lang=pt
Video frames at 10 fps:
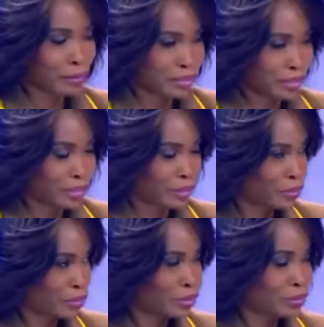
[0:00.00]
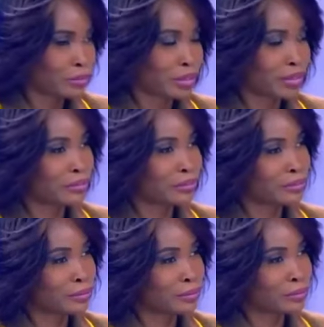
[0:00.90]
estar consigo cá e com a
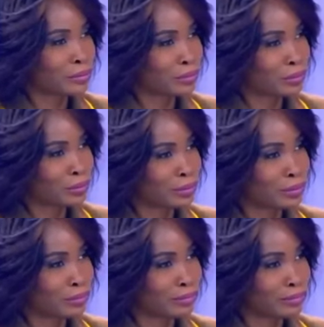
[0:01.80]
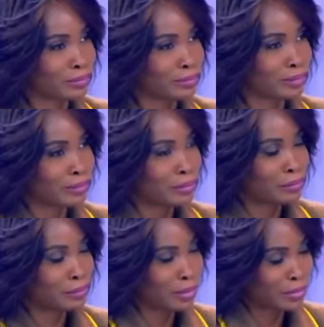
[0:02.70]
doutora Balichionga.
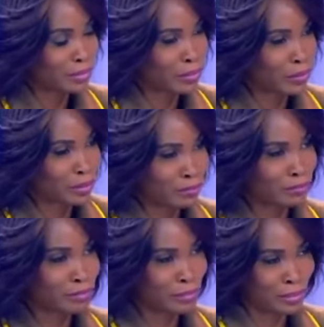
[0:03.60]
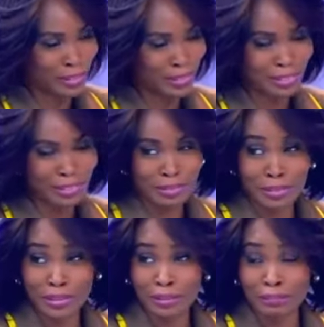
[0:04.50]
Balichionga. Boa noite. Boa noite
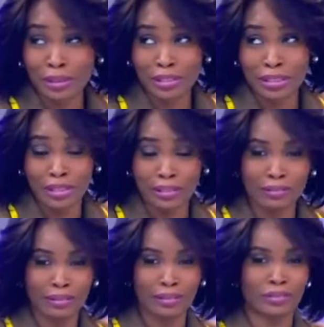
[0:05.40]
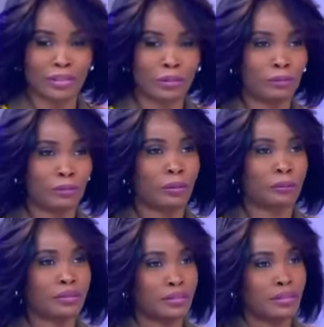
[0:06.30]
também a quem eh, nos acompanha a partir de
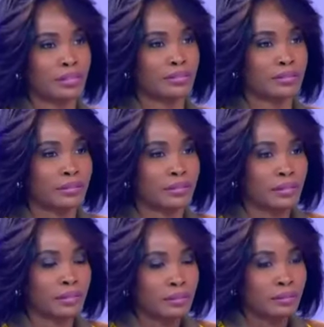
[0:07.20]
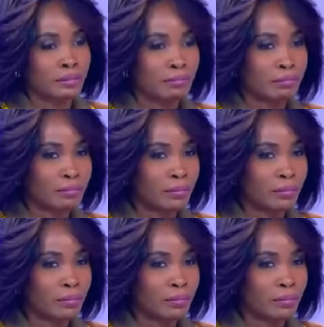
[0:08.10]
casa. Bom,